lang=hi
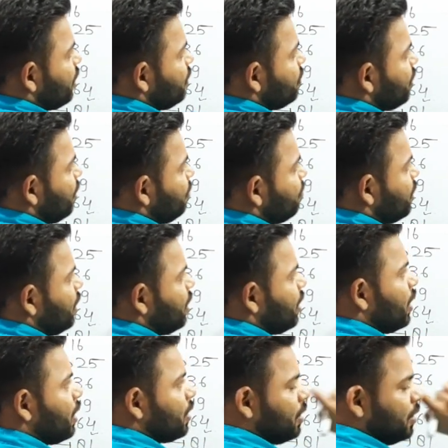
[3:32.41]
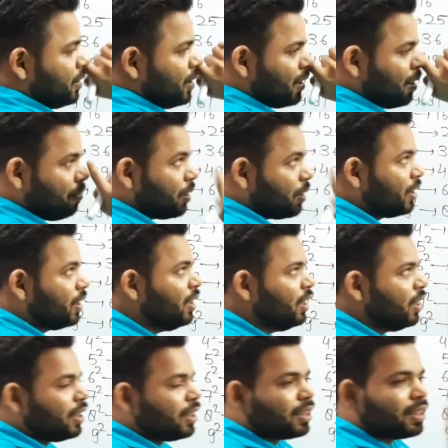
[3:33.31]
किस समथिंग है किसके समथिंग
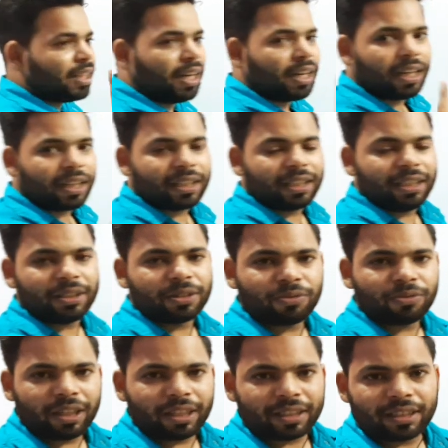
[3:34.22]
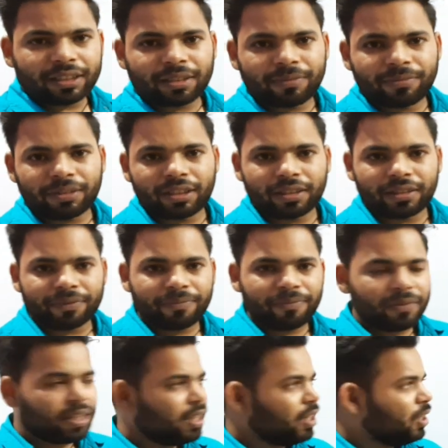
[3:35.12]
है ग्यारह के स्क्वायर के समथिंग
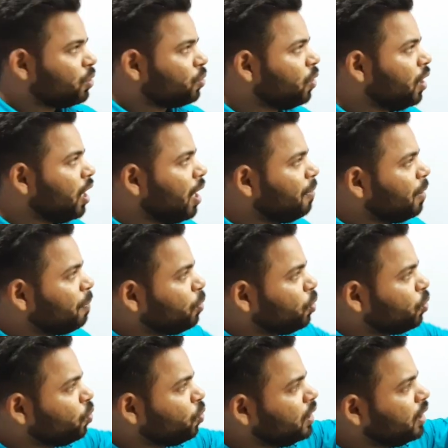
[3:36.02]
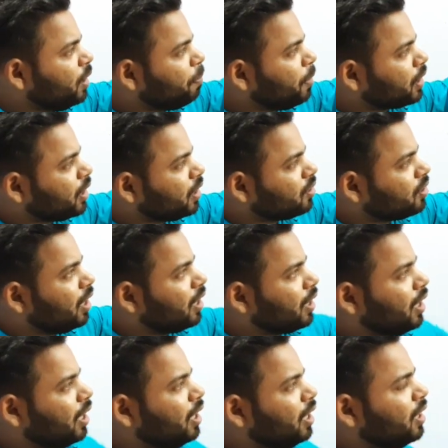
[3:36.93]
तो अब अपन को यह पता
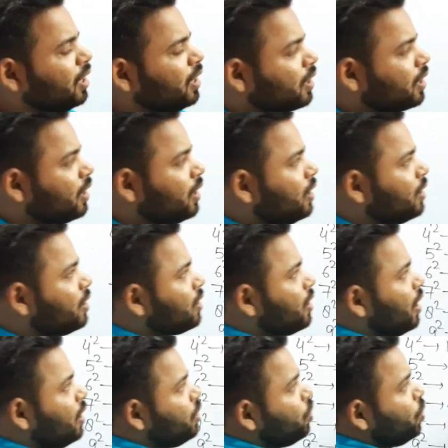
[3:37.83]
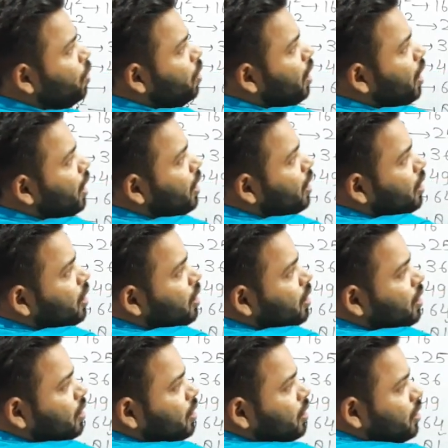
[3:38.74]
चल गया कि इसका जो
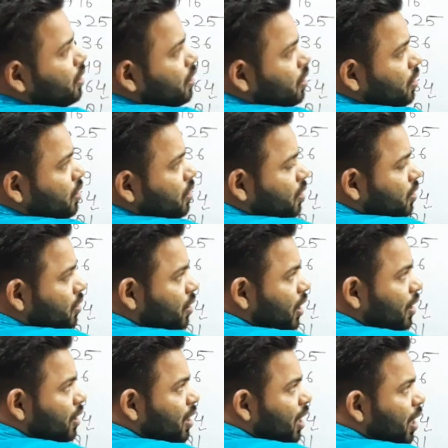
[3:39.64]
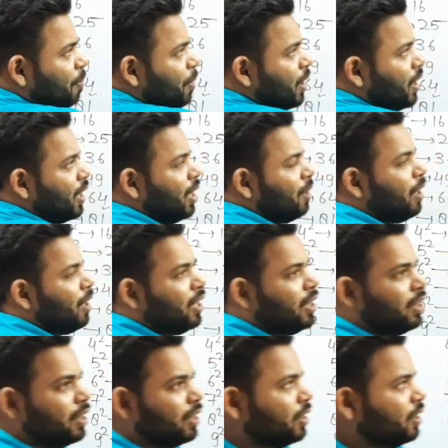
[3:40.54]
संख्या बनने
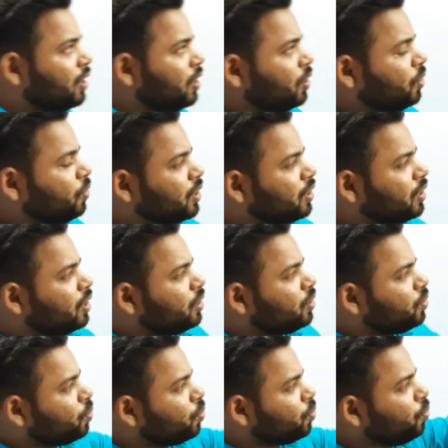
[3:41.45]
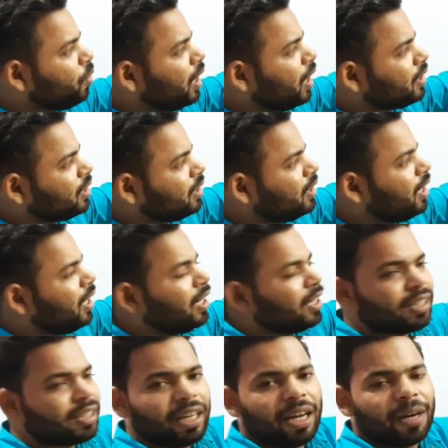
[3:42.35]
वाली है इसके शुरुआती
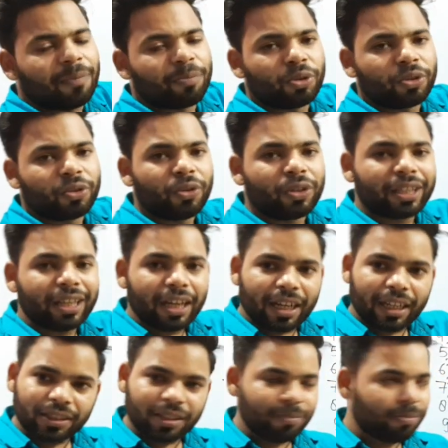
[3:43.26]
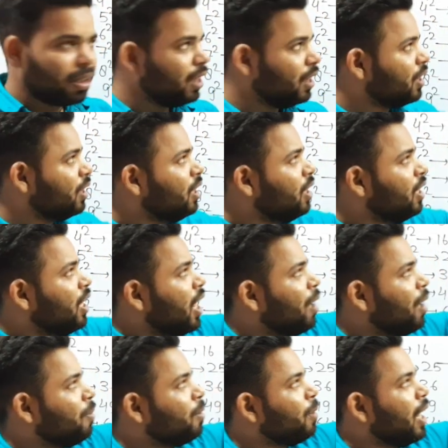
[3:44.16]
अंक अपन को 11 से मिलेंगे
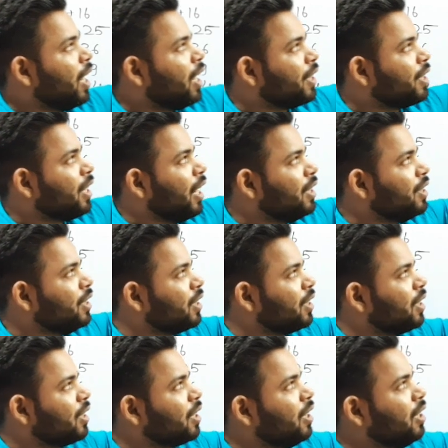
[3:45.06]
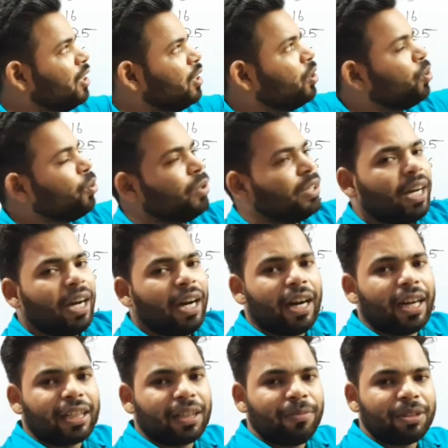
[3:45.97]
अब इकाई अंक के लिए दो या
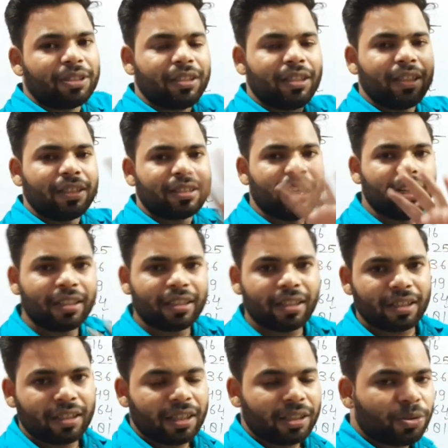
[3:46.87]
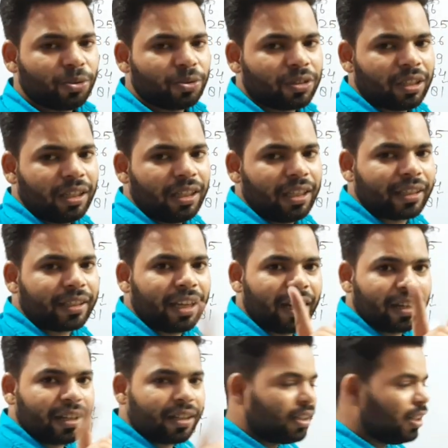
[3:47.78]
आठ में से डिसाइड करना है तो उसके लिए
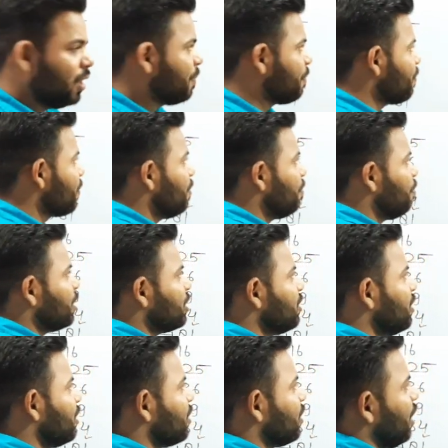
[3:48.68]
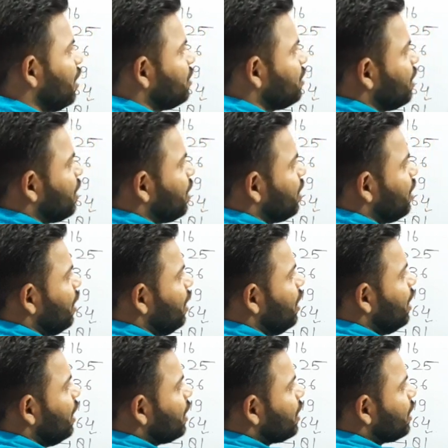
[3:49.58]
क्या करना है बस इतना सा करना
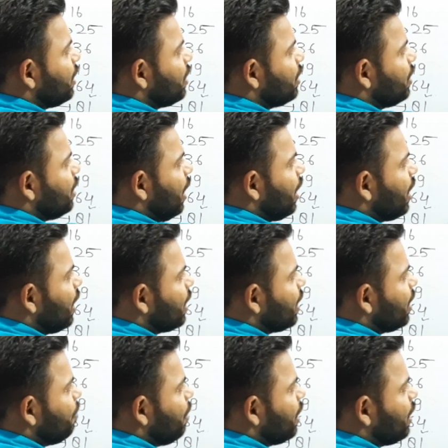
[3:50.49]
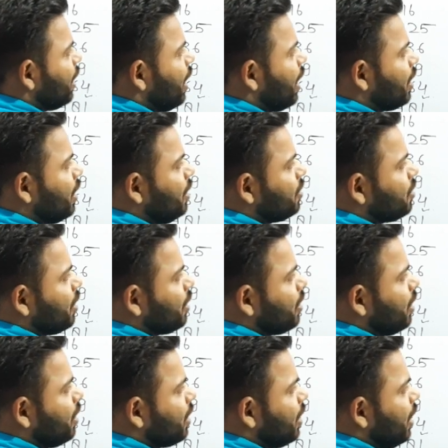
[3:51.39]
है कि 11 के बाद अगली
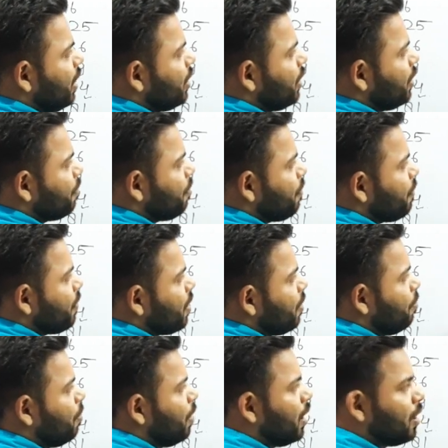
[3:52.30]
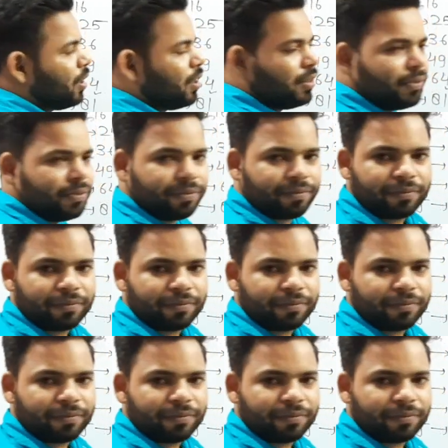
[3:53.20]
संख्या क्या आएगी 12